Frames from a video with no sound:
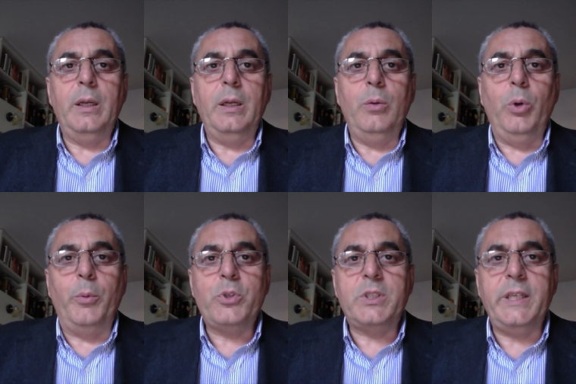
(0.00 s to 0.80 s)

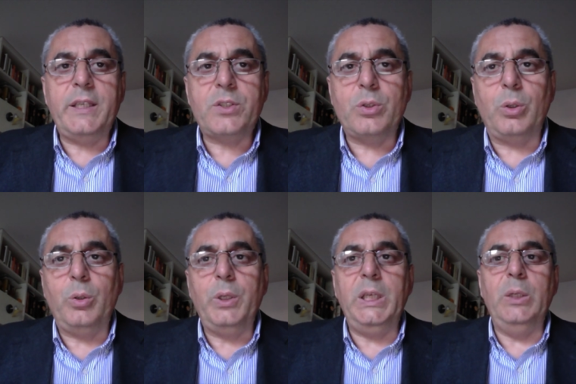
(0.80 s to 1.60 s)
l'uomo
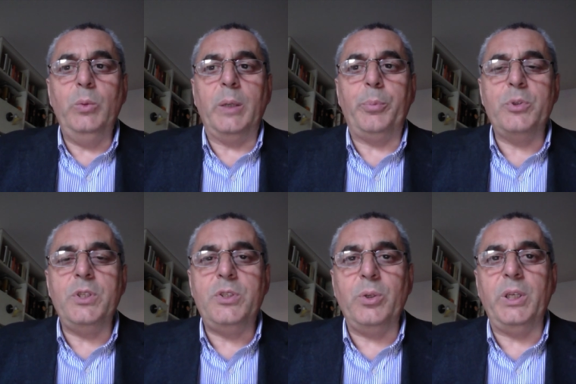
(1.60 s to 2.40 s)
stesso in una
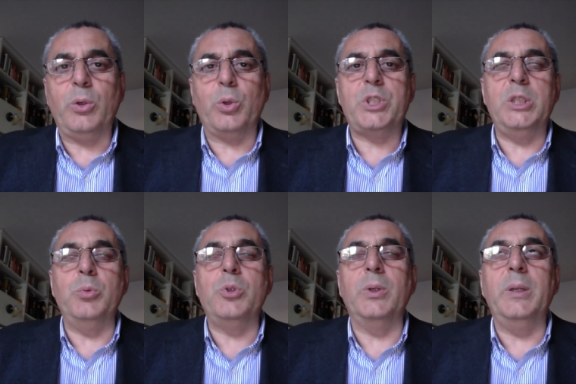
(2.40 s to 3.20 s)
posizione
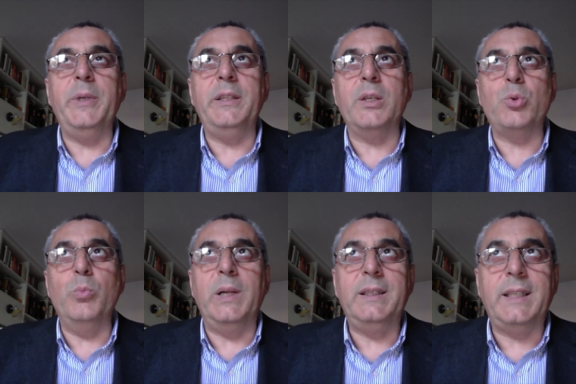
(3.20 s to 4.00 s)
costituzionalmente
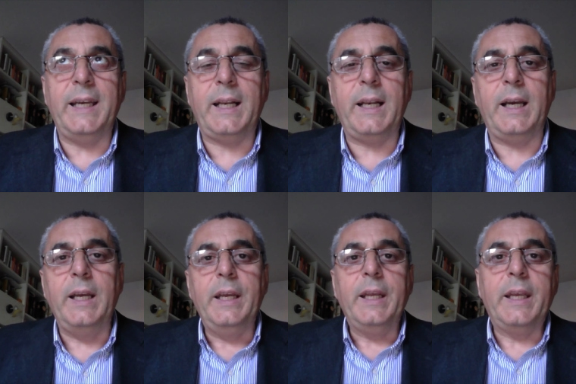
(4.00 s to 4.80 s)
subalterna
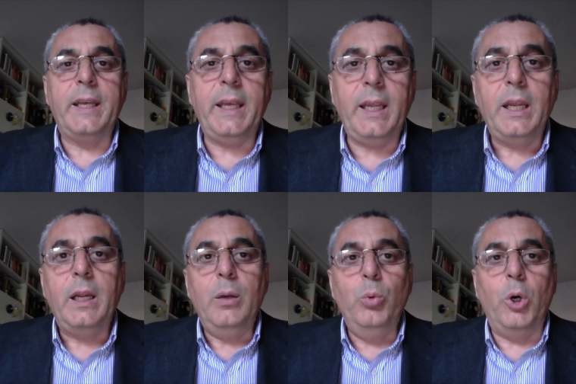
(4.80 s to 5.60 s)

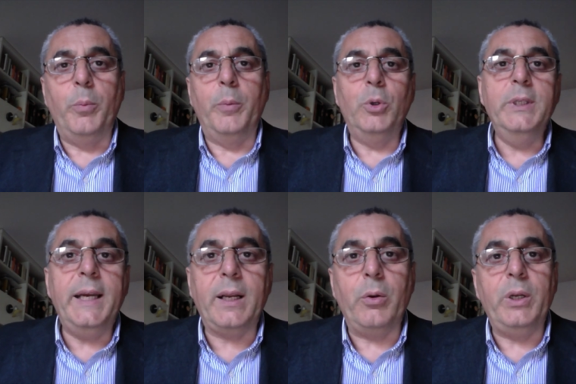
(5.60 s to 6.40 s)
che l'uomo
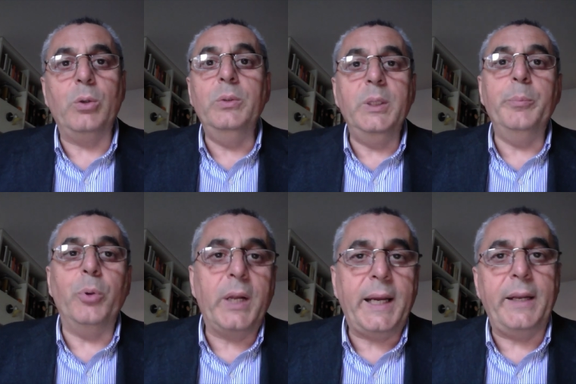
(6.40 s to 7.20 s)
moderno e
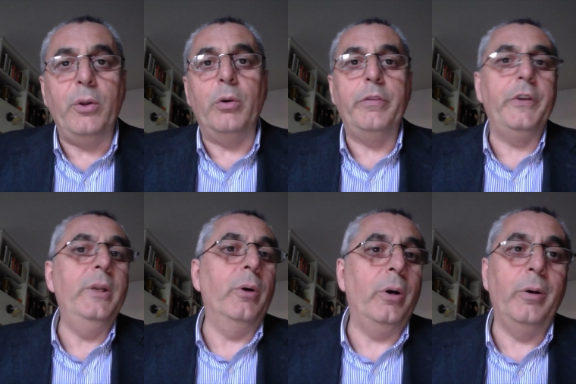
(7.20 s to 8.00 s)
contemporaneo
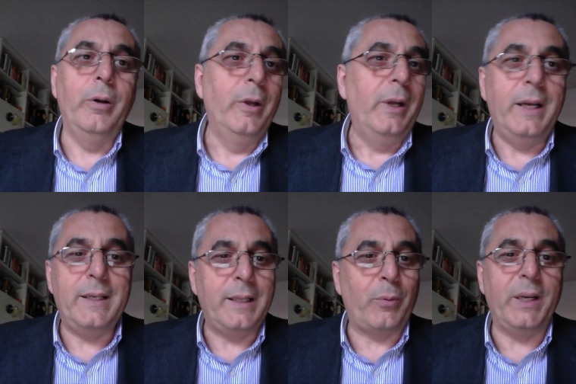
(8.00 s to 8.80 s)
fino
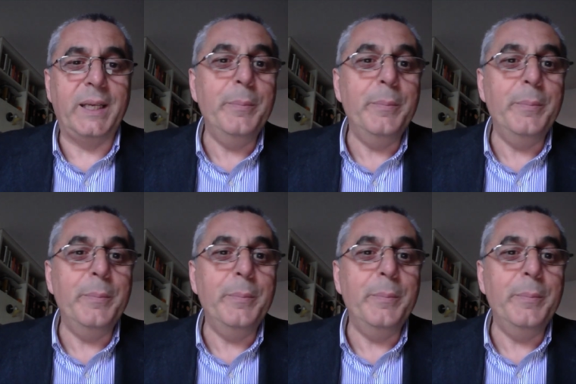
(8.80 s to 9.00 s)
a qualche